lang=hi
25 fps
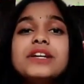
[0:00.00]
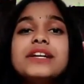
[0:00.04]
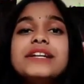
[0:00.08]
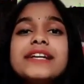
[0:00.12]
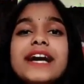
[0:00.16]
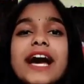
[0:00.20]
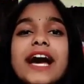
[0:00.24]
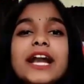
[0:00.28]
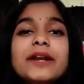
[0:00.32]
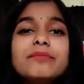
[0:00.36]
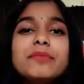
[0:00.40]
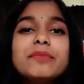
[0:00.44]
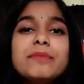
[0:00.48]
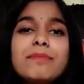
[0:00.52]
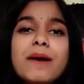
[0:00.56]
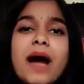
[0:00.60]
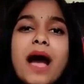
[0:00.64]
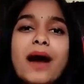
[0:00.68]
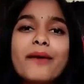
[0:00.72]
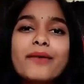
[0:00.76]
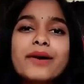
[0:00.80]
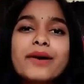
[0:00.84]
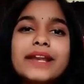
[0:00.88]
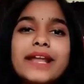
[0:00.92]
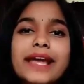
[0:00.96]
स्ट्रीट आर्ट
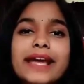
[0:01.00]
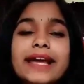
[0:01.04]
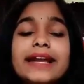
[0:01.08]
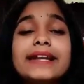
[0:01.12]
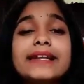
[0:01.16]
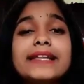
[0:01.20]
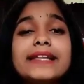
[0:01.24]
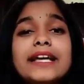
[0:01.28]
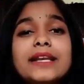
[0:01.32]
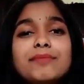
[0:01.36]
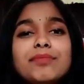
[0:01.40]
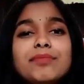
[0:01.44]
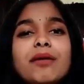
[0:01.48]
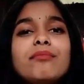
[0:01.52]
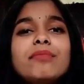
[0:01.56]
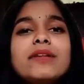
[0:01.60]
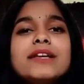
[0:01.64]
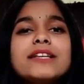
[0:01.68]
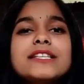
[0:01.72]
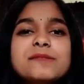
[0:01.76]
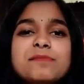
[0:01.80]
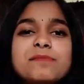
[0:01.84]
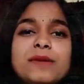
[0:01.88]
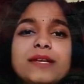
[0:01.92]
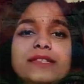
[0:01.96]
में पावर है डन
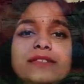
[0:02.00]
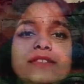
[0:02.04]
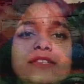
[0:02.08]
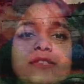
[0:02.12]
पब्लिक